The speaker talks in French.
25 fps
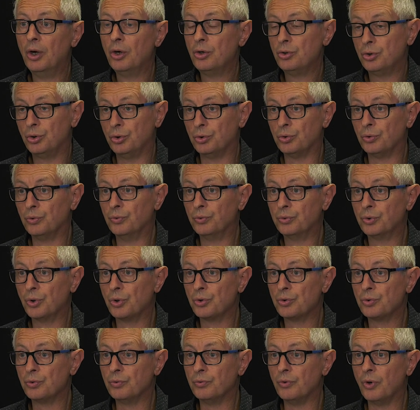Je trouve que
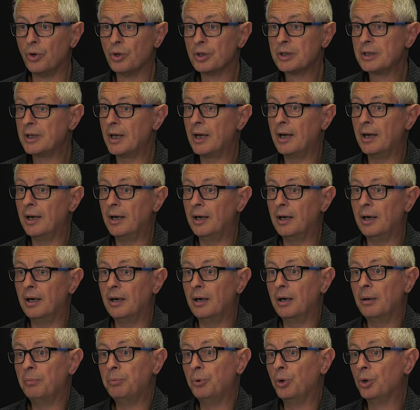souvent ça
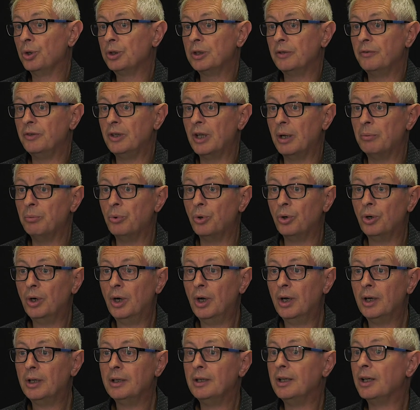apporte évidemment
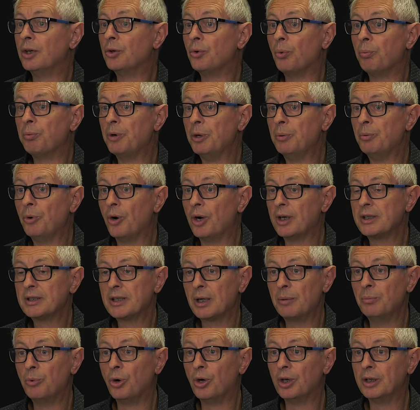des compléments
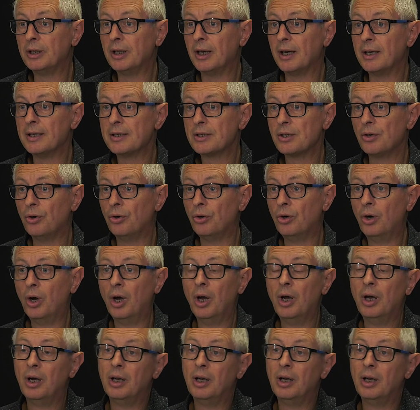extrêmement intéressants,